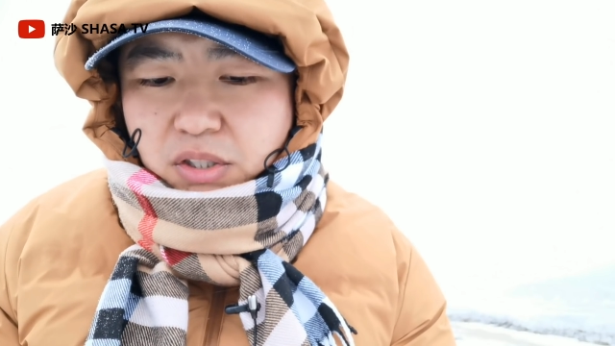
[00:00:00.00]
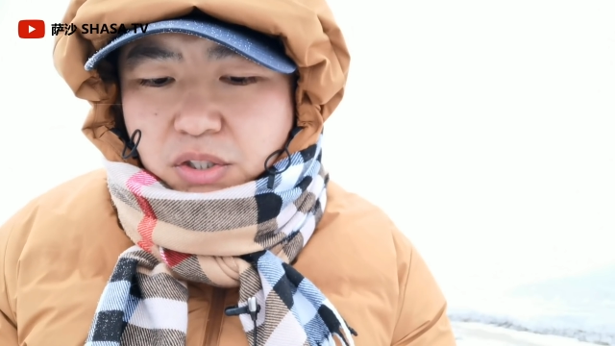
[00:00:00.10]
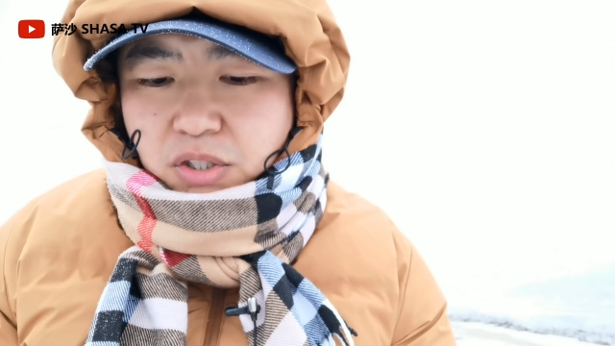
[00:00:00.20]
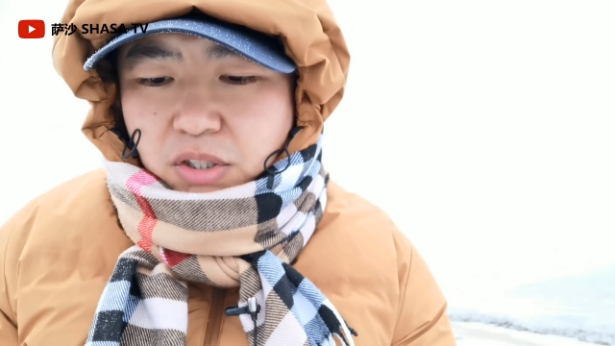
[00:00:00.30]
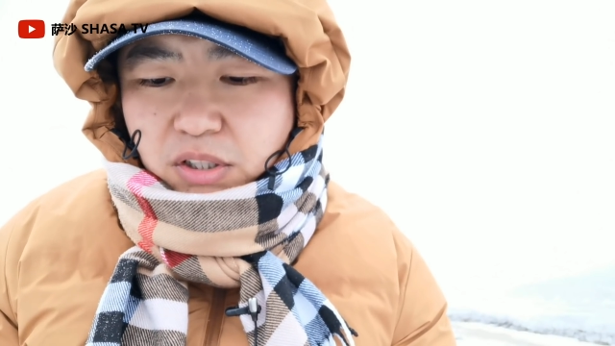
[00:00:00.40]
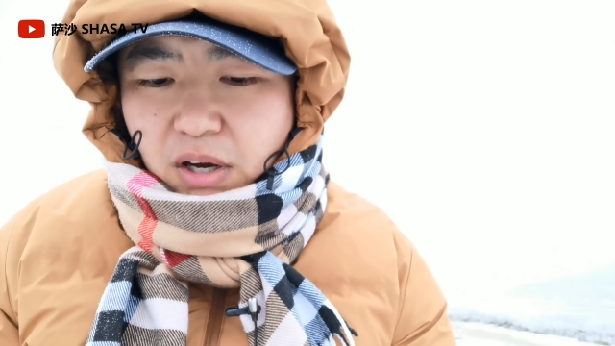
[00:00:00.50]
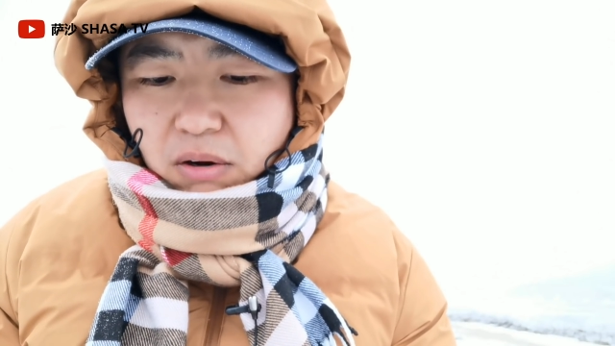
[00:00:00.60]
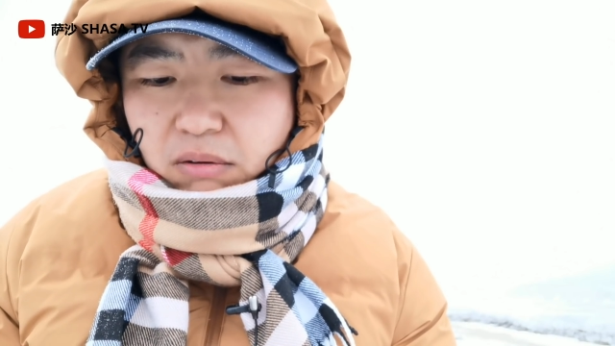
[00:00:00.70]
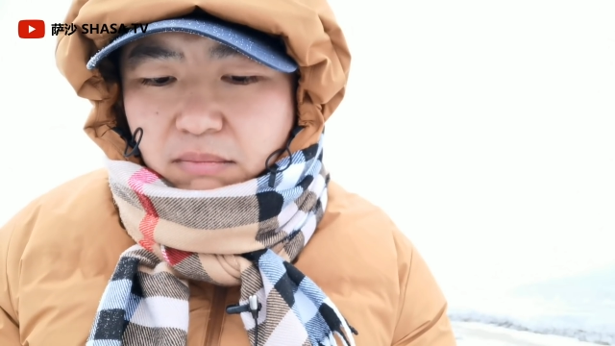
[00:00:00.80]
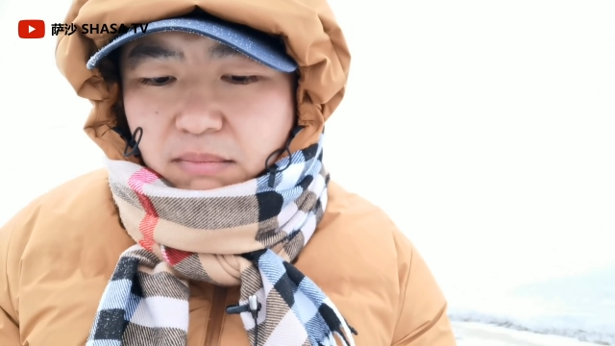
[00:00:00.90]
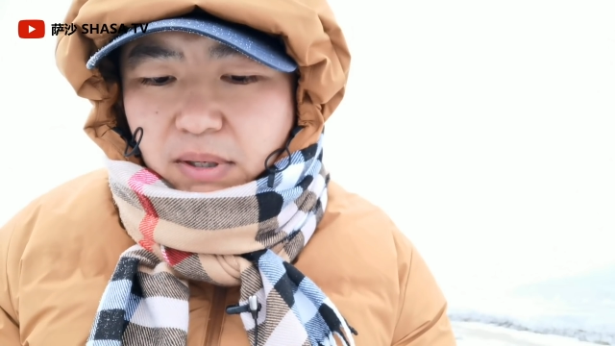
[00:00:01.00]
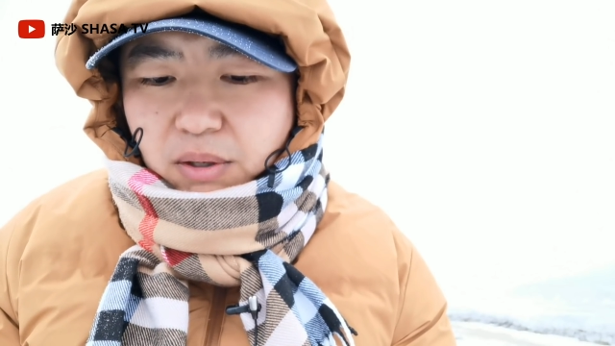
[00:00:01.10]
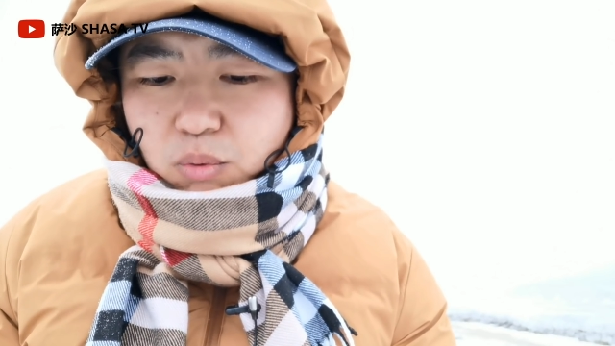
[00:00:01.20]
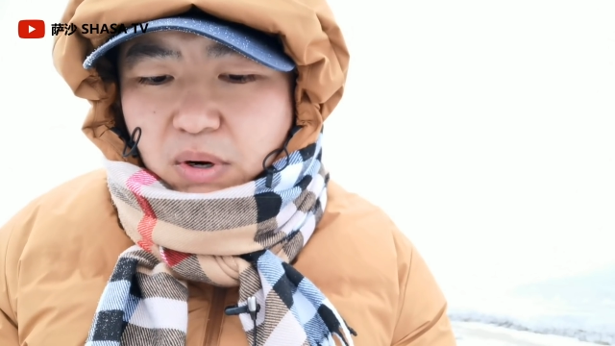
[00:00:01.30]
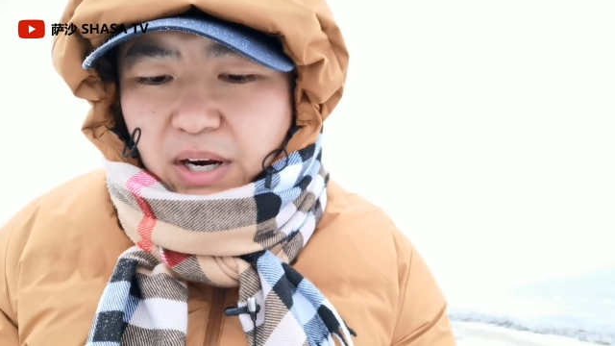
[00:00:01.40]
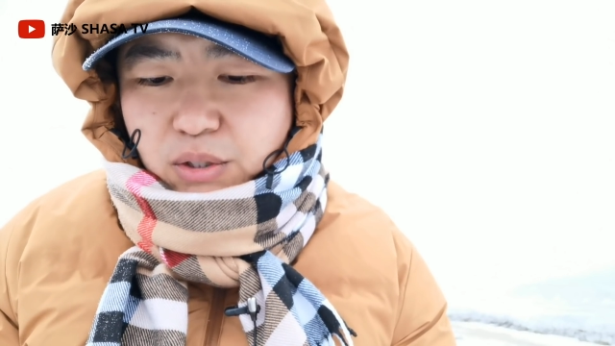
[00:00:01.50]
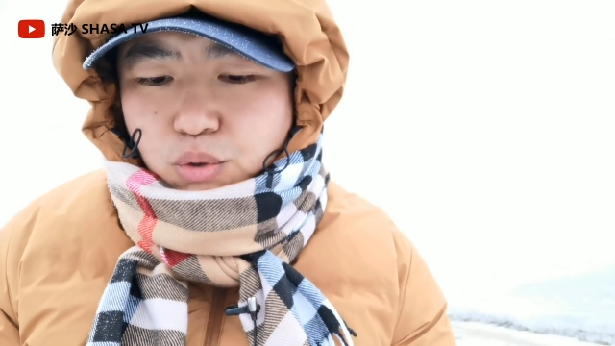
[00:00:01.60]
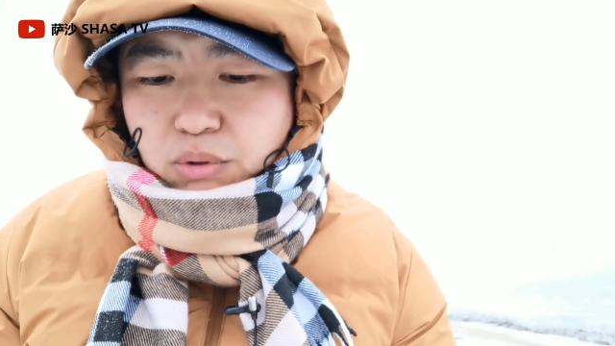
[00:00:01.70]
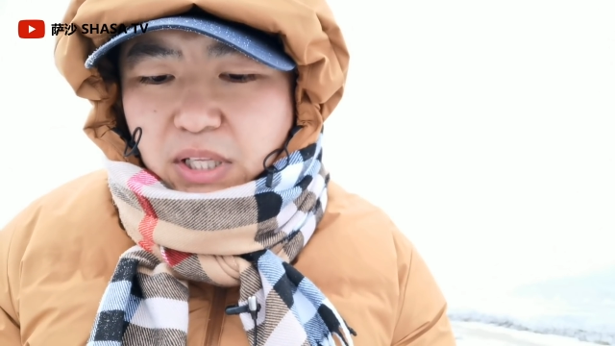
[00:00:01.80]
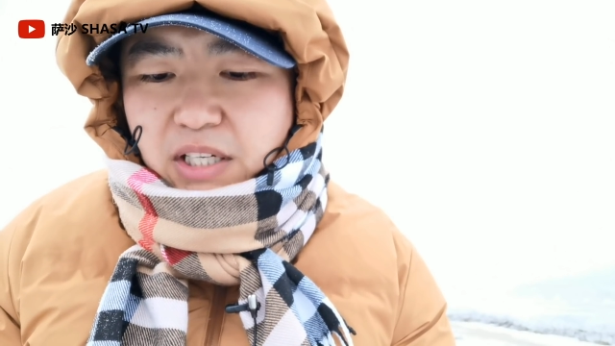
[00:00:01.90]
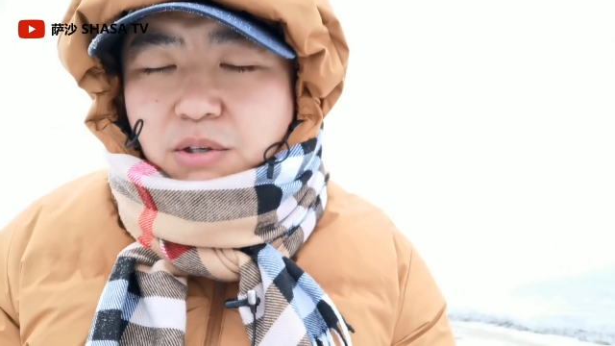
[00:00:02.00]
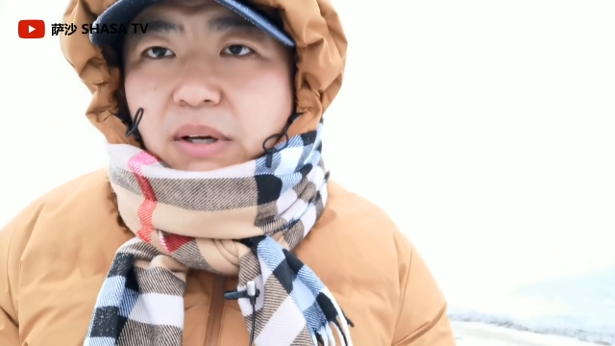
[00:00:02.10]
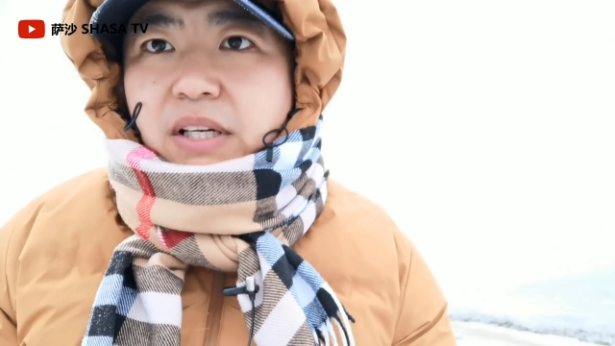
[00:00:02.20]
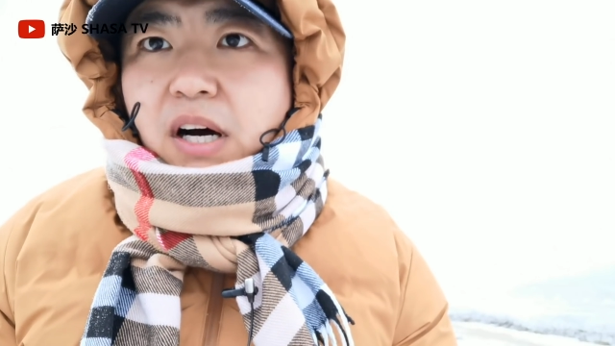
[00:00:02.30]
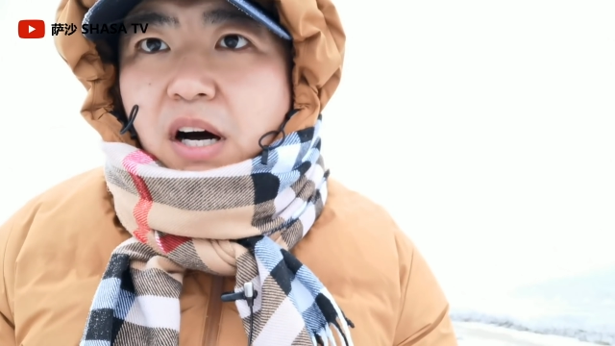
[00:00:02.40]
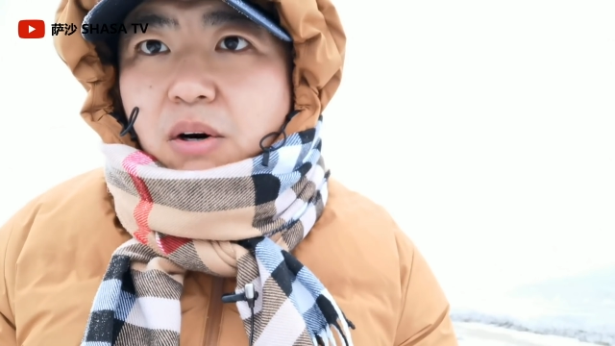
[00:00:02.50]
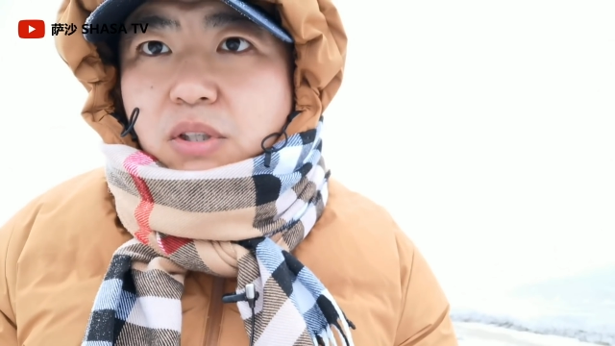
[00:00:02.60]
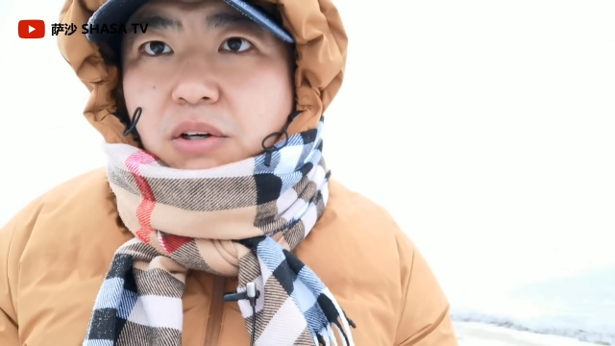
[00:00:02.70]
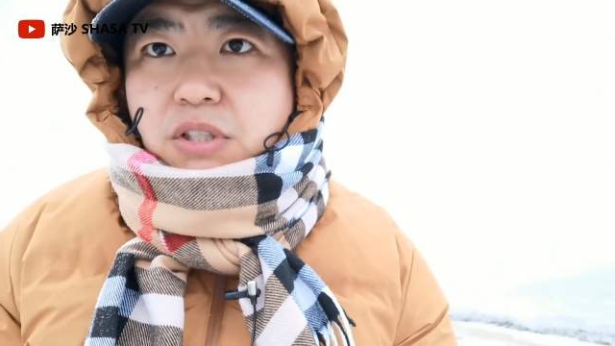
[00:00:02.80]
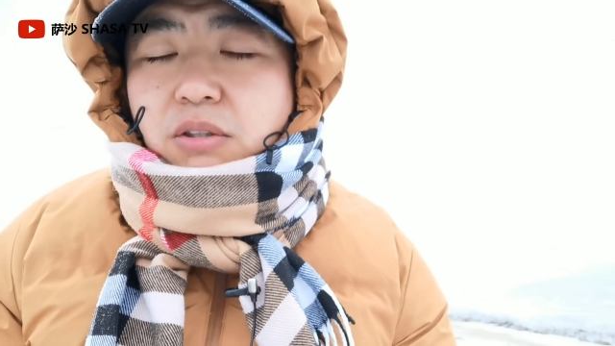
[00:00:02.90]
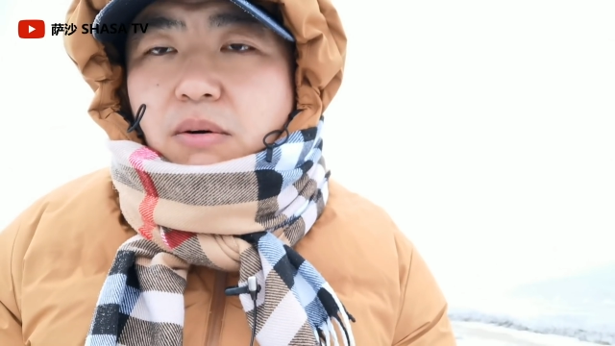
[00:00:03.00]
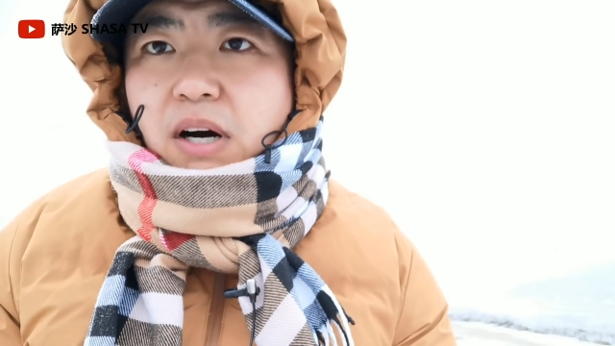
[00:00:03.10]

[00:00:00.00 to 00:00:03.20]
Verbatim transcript: 知道啊乌克兰驻日大使馆的号召行动，